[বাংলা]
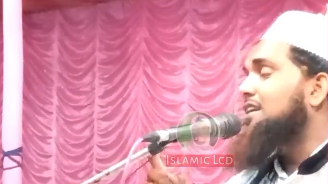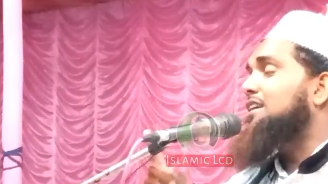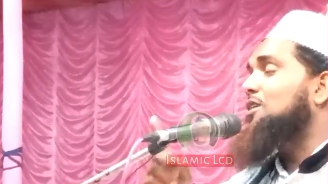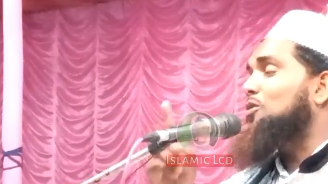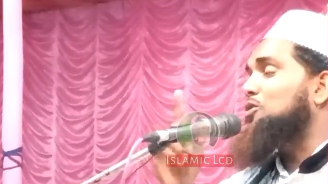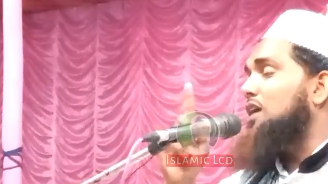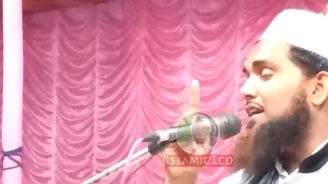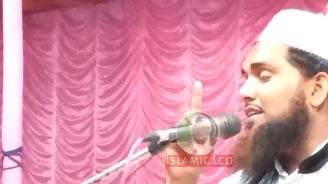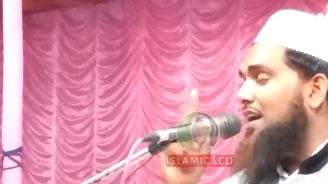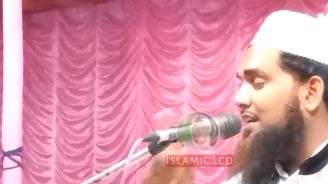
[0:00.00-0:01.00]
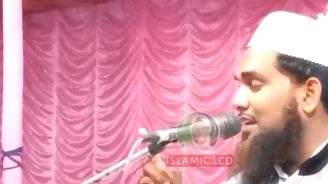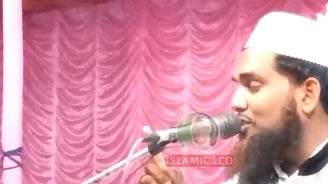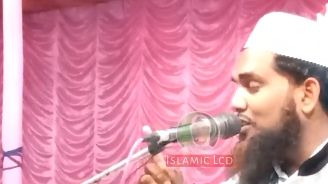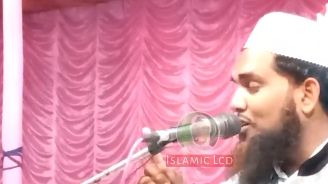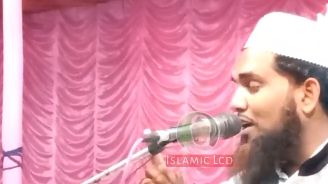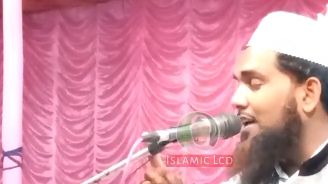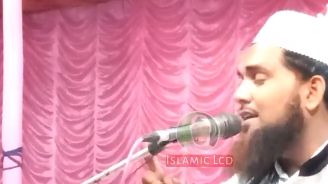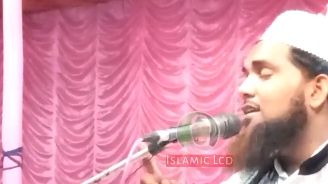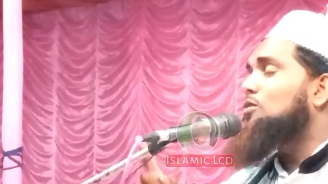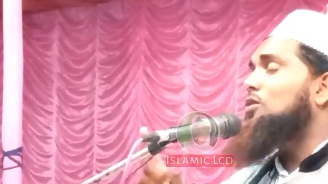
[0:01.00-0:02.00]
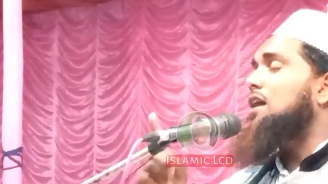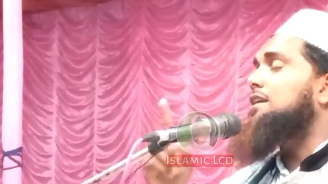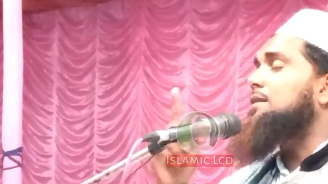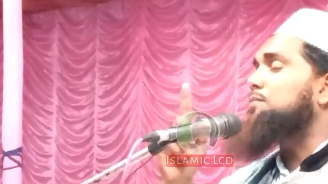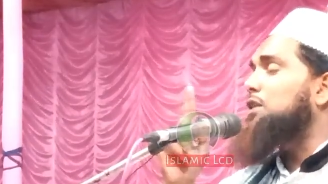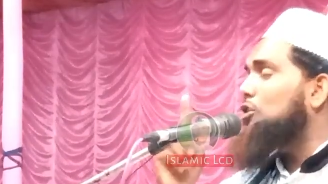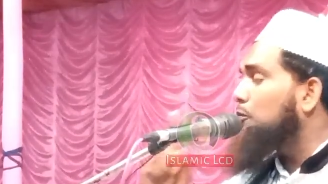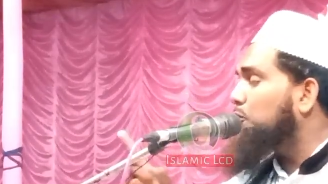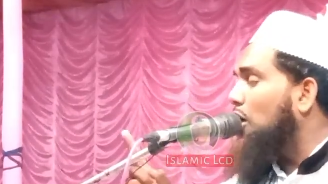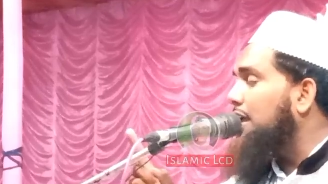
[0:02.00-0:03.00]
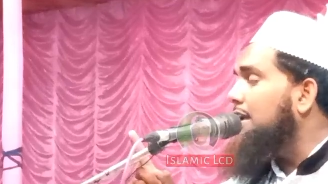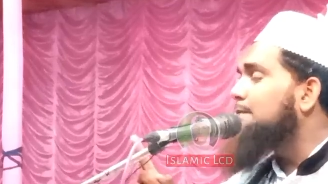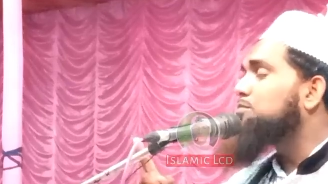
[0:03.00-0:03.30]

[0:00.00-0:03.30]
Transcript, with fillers: কেউ রোজাকে ঠাট্টা যদি করে কোরআনকে বিদ্রুপ করে